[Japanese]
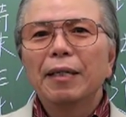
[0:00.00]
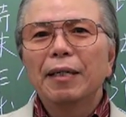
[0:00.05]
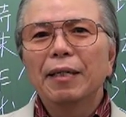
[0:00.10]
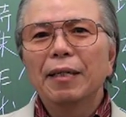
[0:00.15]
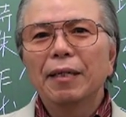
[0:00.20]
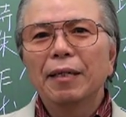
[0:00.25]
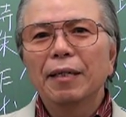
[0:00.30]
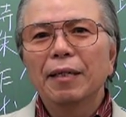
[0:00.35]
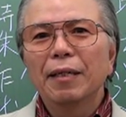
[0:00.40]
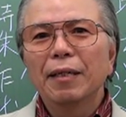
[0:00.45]

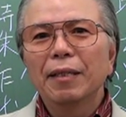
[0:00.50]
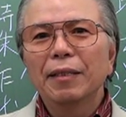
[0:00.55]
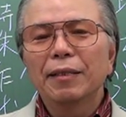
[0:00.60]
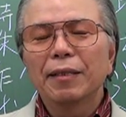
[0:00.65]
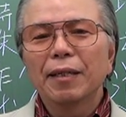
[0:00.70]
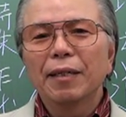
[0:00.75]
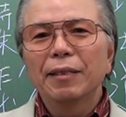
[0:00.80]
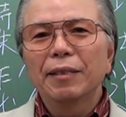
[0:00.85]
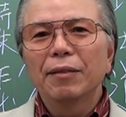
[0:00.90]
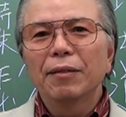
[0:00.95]
え司
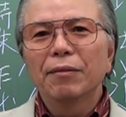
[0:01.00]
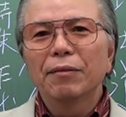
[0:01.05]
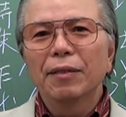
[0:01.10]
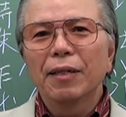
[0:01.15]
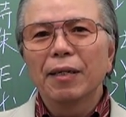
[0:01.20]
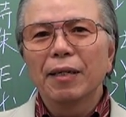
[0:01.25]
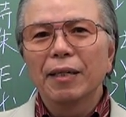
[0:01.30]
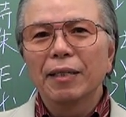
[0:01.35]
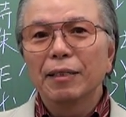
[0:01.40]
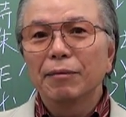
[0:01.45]
会者を
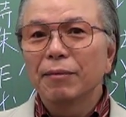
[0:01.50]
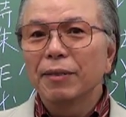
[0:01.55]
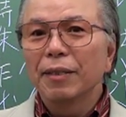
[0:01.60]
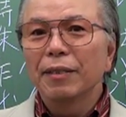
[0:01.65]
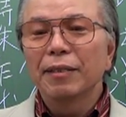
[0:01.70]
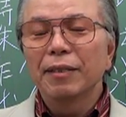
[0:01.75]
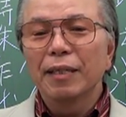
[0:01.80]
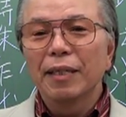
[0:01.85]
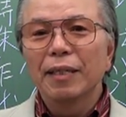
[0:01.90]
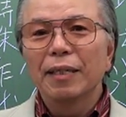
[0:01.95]
はじめで
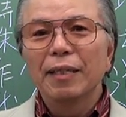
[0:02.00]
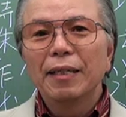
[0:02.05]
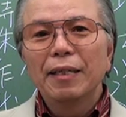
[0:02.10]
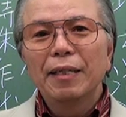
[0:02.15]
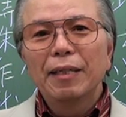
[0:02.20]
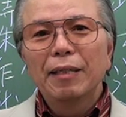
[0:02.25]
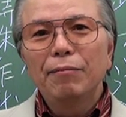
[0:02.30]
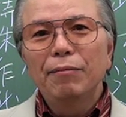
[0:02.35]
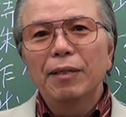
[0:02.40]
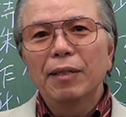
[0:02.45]
すね
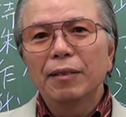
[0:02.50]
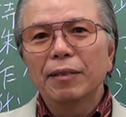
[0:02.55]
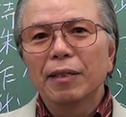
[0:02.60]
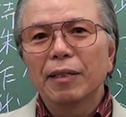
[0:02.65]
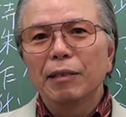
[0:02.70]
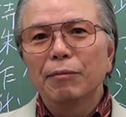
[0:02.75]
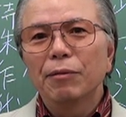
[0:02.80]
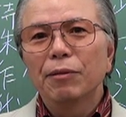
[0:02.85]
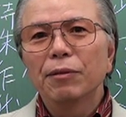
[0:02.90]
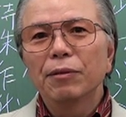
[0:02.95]
皆さ
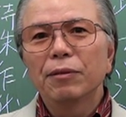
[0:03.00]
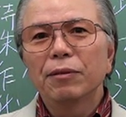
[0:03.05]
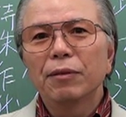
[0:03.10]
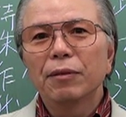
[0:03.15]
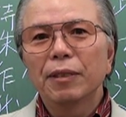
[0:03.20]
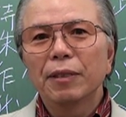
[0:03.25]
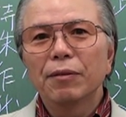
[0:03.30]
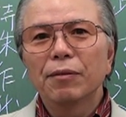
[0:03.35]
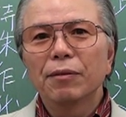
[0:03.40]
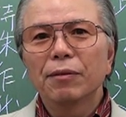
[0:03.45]
んにも本当
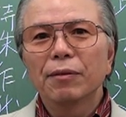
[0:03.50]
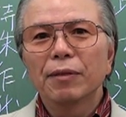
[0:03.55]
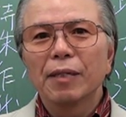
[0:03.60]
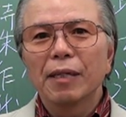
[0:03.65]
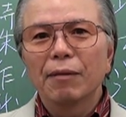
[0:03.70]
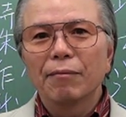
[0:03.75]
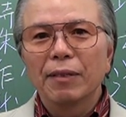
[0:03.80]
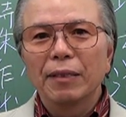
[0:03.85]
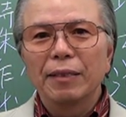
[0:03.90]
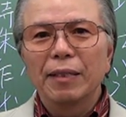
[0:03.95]
にご苦労か
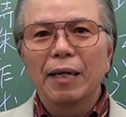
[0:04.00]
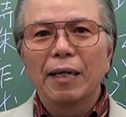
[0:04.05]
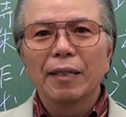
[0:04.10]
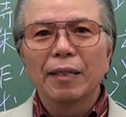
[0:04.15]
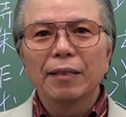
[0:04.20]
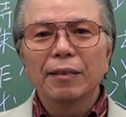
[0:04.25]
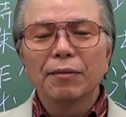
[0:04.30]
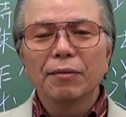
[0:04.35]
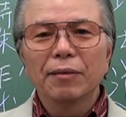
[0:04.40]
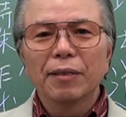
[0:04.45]
けましたあり
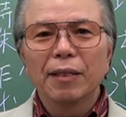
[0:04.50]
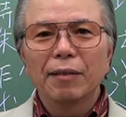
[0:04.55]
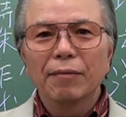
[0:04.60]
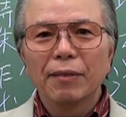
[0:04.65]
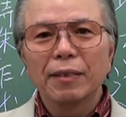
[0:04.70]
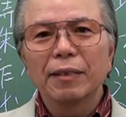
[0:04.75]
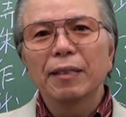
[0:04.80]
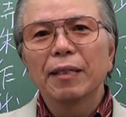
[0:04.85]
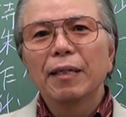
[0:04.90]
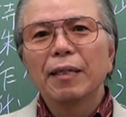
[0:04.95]
がとうございま
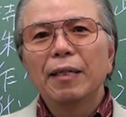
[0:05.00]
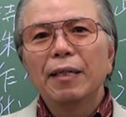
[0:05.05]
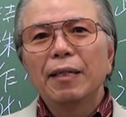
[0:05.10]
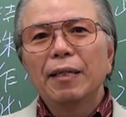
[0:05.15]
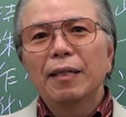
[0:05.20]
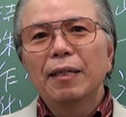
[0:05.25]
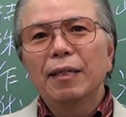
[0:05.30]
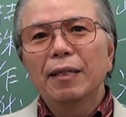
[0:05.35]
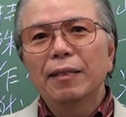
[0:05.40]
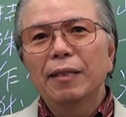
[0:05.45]
す、
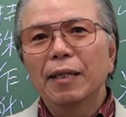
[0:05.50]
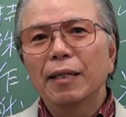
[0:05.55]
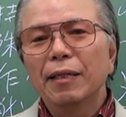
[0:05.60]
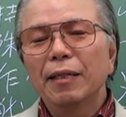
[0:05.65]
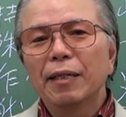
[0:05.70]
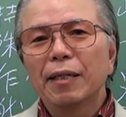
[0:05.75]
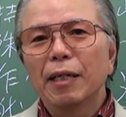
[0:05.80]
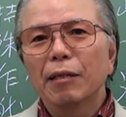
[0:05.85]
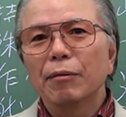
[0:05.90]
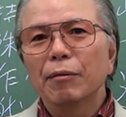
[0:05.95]
え第
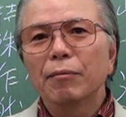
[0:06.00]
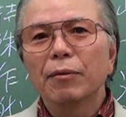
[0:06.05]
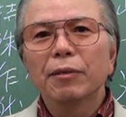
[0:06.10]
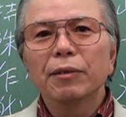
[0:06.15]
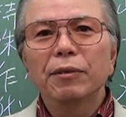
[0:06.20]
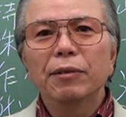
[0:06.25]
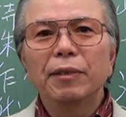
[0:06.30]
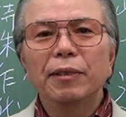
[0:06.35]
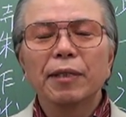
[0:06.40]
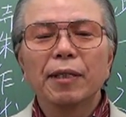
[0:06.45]
2回目も
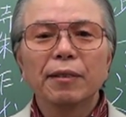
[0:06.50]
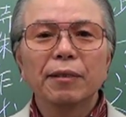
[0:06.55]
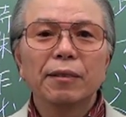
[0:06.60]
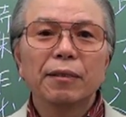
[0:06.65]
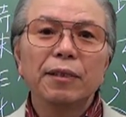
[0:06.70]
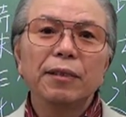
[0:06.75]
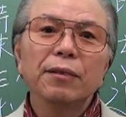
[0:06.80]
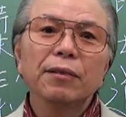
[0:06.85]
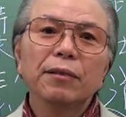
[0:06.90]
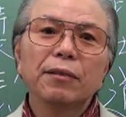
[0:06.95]
11月
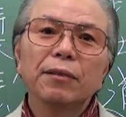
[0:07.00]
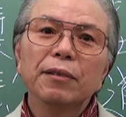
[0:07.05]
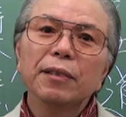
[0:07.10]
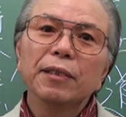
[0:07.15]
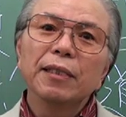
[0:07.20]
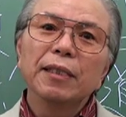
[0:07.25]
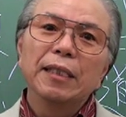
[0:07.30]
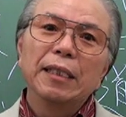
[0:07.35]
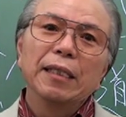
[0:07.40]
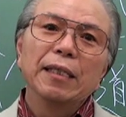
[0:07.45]
29
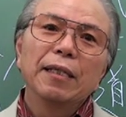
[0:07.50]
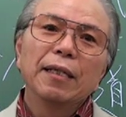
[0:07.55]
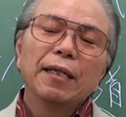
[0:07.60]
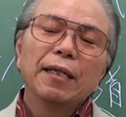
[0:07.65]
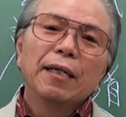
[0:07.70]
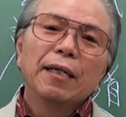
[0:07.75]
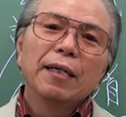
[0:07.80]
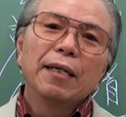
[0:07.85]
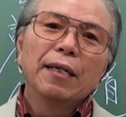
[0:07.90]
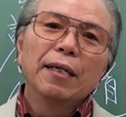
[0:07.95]
日に、
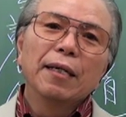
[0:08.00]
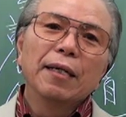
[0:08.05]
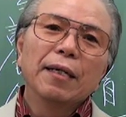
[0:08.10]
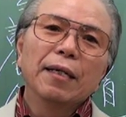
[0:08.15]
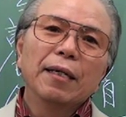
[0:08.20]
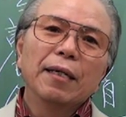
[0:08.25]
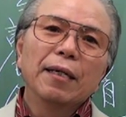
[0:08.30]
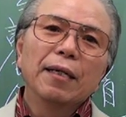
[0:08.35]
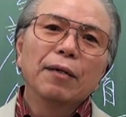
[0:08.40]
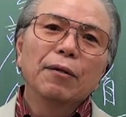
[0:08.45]

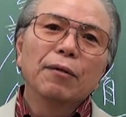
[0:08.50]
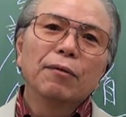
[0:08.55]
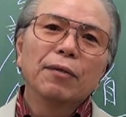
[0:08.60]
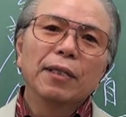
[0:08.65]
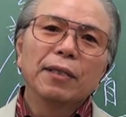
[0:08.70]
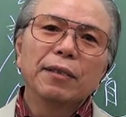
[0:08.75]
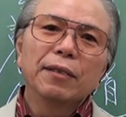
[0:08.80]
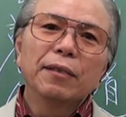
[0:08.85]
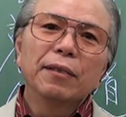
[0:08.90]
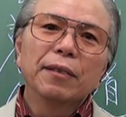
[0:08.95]
え同
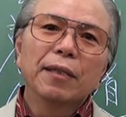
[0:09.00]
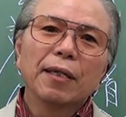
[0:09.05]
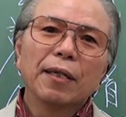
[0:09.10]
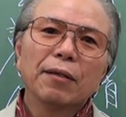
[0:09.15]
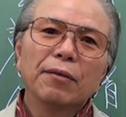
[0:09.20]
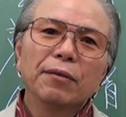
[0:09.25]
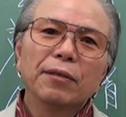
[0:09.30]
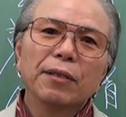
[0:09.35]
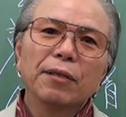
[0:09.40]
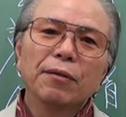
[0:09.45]
じく中
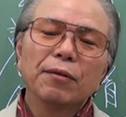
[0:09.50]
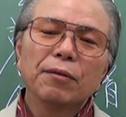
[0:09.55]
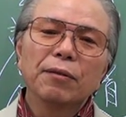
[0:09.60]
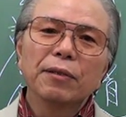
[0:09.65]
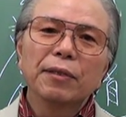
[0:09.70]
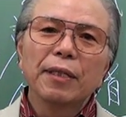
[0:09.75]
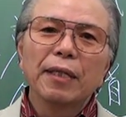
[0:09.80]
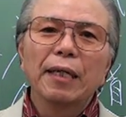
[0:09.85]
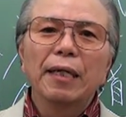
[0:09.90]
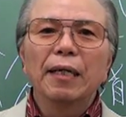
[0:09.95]
野
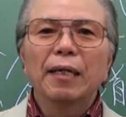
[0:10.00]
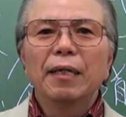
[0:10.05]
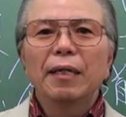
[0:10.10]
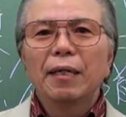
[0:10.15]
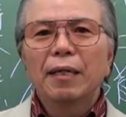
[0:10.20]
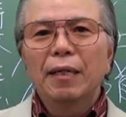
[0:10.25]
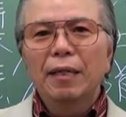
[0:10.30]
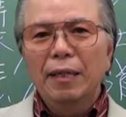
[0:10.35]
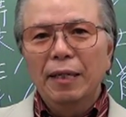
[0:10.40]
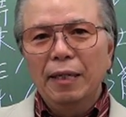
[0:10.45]
ゼロホールで、
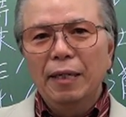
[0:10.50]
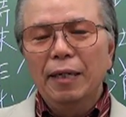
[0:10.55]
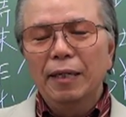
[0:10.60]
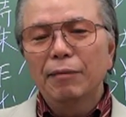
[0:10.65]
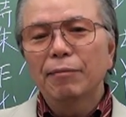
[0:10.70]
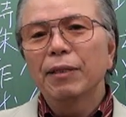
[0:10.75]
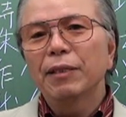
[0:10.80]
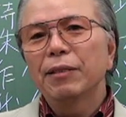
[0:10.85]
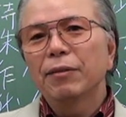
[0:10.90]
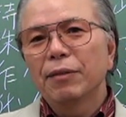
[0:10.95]
えあり
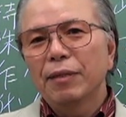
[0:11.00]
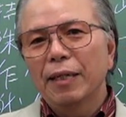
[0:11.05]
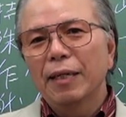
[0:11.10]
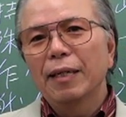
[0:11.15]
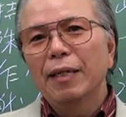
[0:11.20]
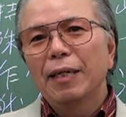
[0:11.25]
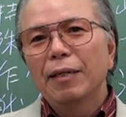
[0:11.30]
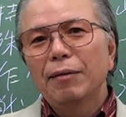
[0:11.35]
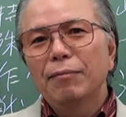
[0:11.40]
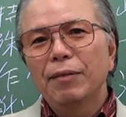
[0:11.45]
ますので
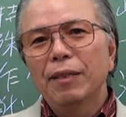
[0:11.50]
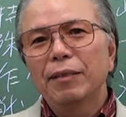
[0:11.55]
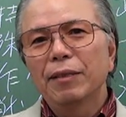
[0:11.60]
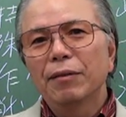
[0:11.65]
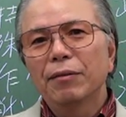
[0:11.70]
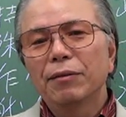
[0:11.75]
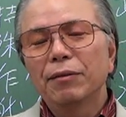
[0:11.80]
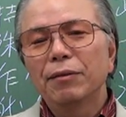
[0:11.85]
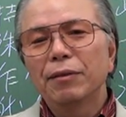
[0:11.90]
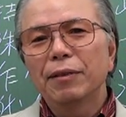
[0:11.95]
皆さ
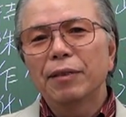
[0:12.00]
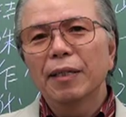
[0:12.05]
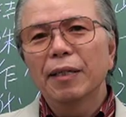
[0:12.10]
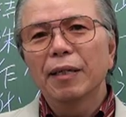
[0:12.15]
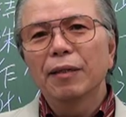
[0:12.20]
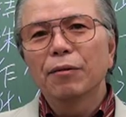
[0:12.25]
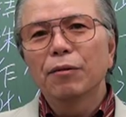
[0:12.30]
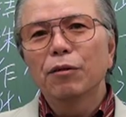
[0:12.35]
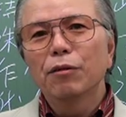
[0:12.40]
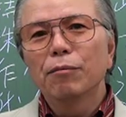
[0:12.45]
んふるっ
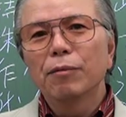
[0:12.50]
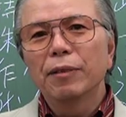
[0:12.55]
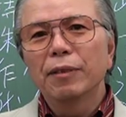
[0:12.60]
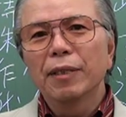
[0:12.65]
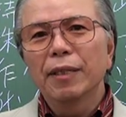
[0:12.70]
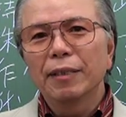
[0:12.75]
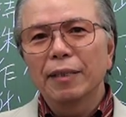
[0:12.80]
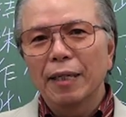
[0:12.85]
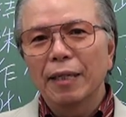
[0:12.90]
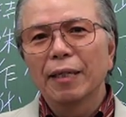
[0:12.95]
てご応募く
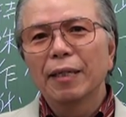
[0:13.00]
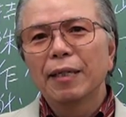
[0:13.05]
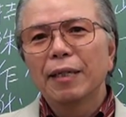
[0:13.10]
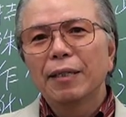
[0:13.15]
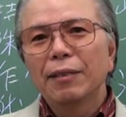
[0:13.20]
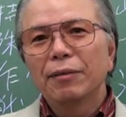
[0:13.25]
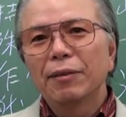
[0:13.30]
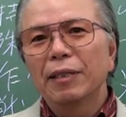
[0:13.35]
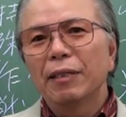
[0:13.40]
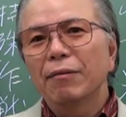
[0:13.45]
ださい
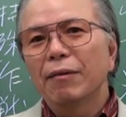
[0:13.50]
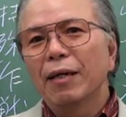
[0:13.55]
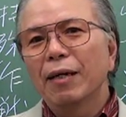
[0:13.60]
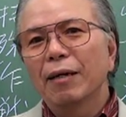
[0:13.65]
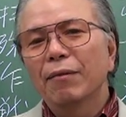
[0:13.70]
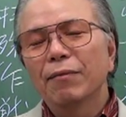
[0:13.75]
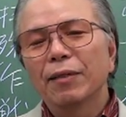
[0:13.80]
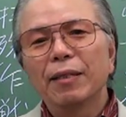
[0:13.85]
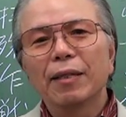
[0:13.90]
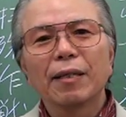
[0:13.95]
それで
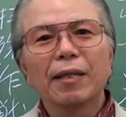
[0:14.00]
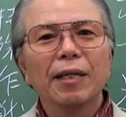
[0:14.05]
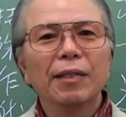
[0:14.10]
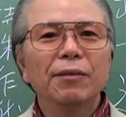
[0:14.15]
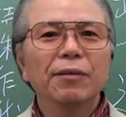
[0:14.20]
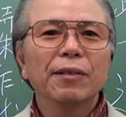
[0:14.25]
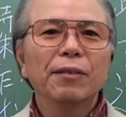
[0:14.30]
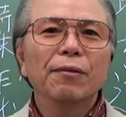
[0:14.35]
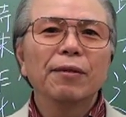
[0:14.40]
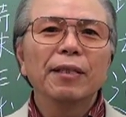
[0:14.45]
はまた会
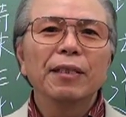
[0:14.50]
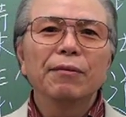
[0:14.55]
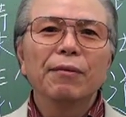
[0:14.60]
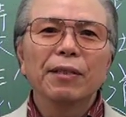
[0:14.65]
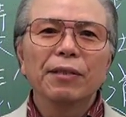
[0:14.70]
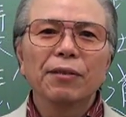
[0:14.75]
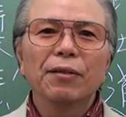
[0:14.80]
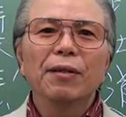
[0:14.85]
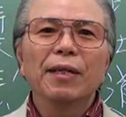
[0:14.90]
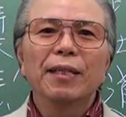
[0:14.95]
場でお会いしま
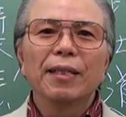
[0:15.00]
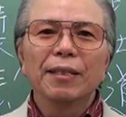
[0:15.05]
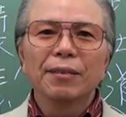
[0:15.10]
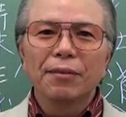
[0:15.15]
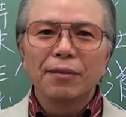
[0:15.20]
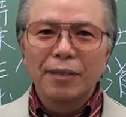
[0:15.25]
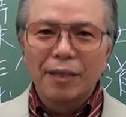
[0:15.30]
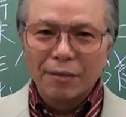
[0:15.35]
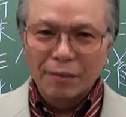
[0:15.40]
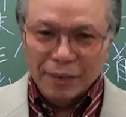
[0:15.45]
しょうありがと
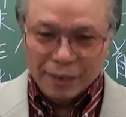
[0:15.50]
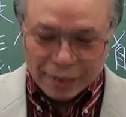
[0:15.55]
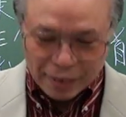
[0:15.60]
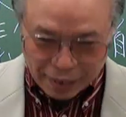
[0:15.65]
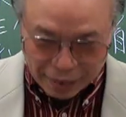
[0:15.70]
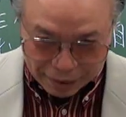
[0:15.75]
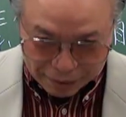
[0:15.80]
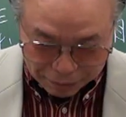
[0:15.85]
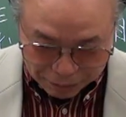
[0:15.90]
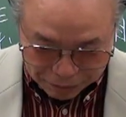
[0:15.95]
うございました